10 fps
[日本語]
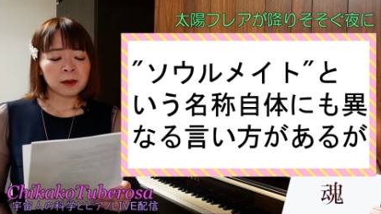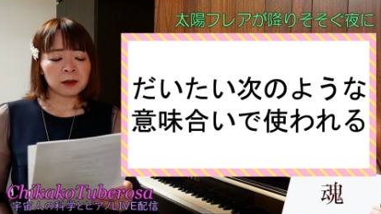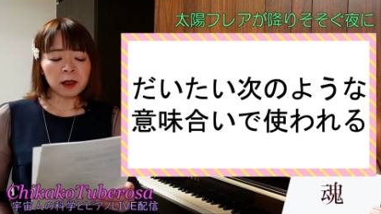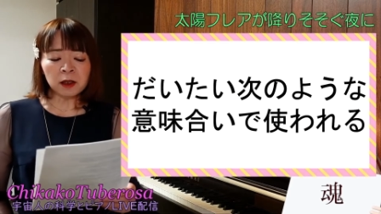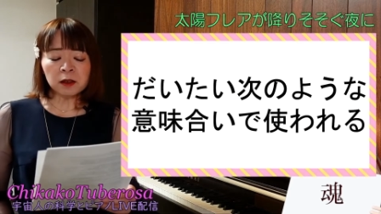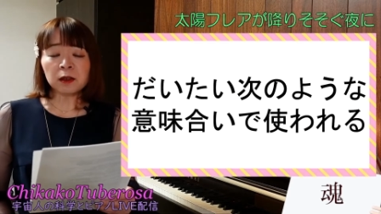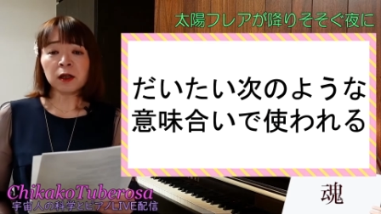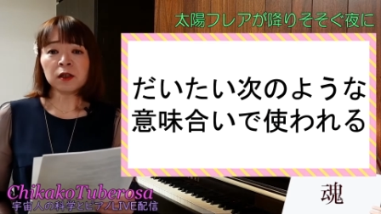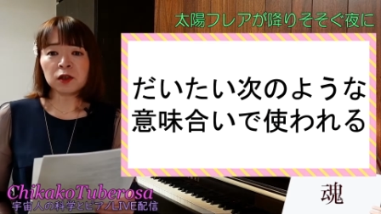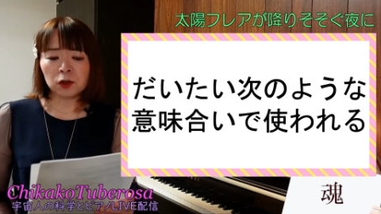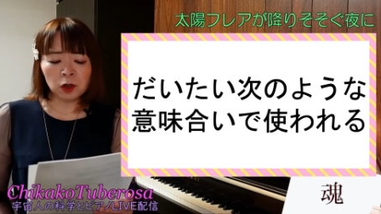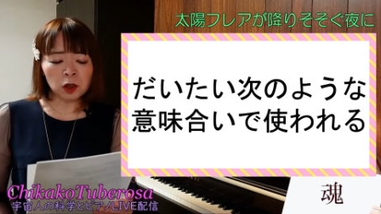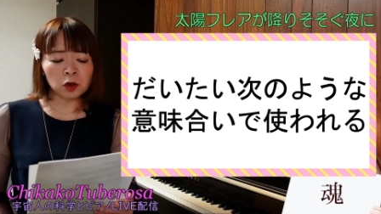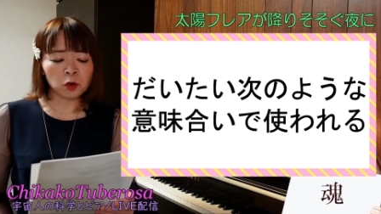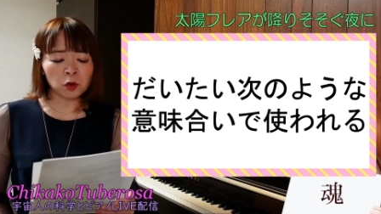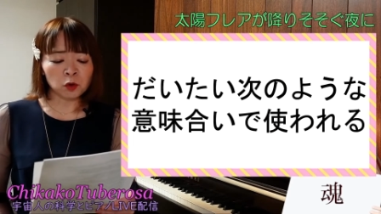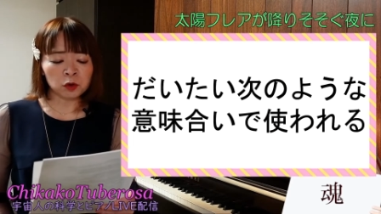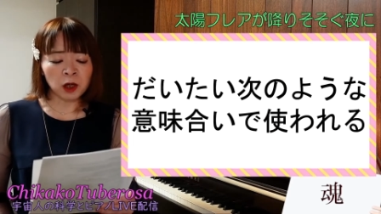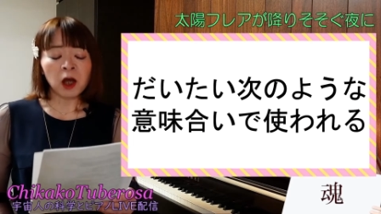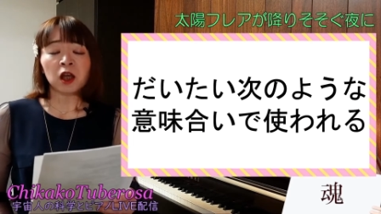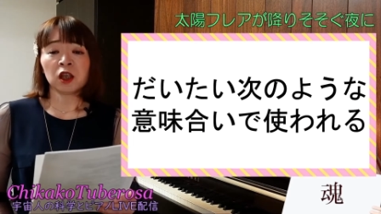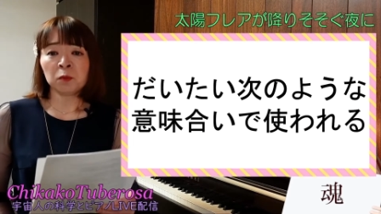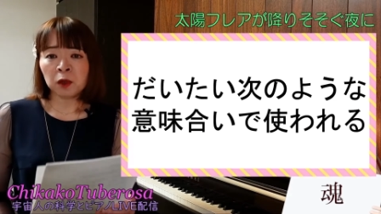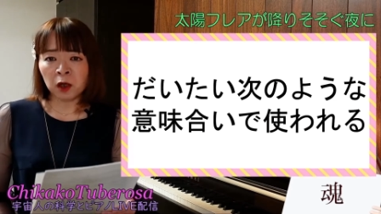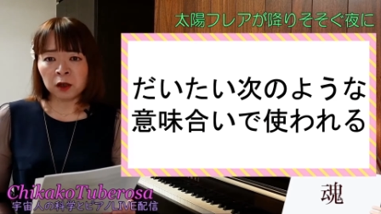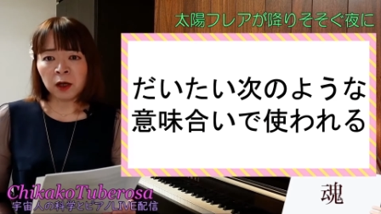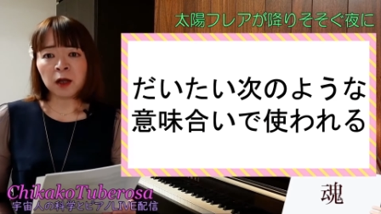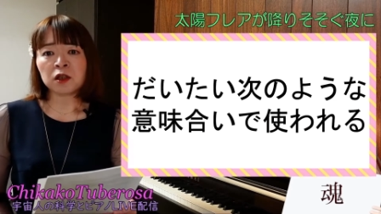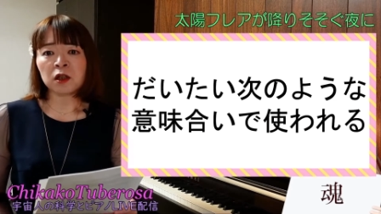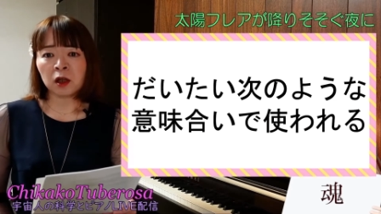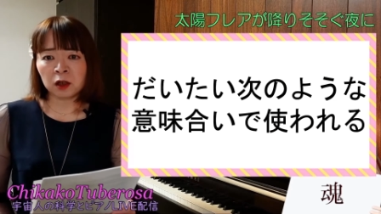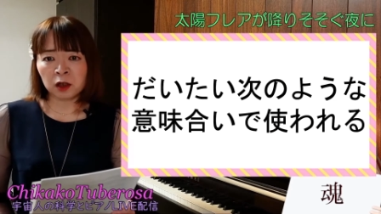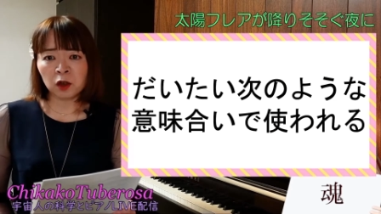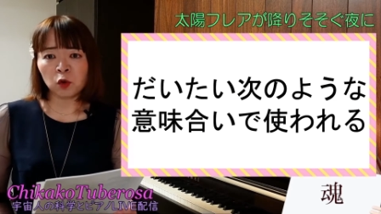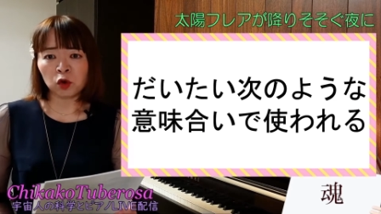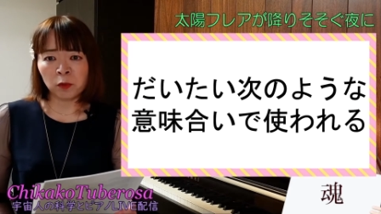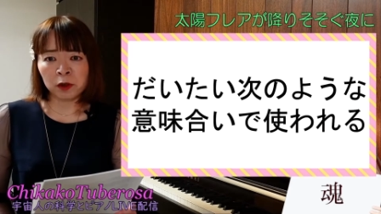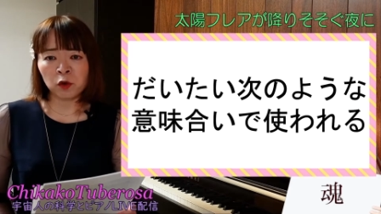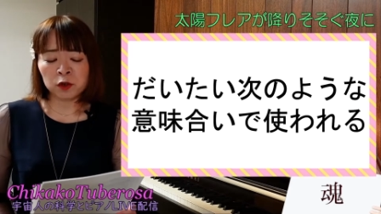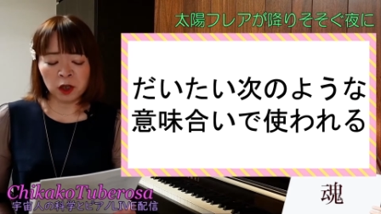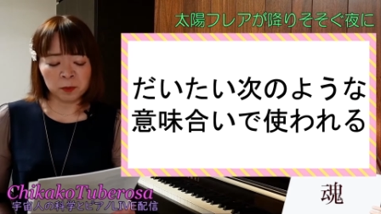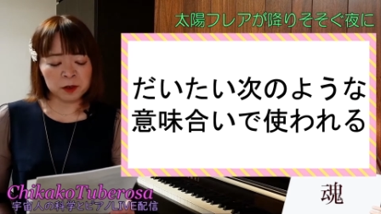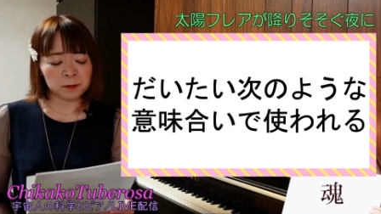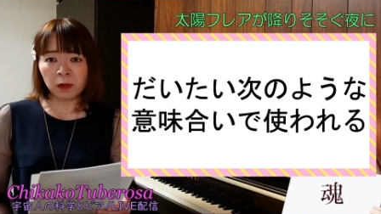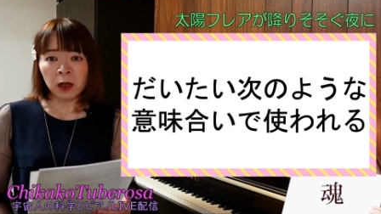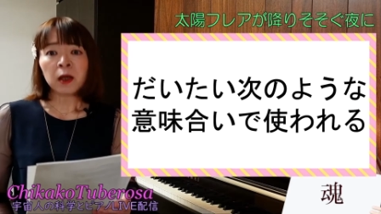大体次のような意味合いで扱われている言葉でございます。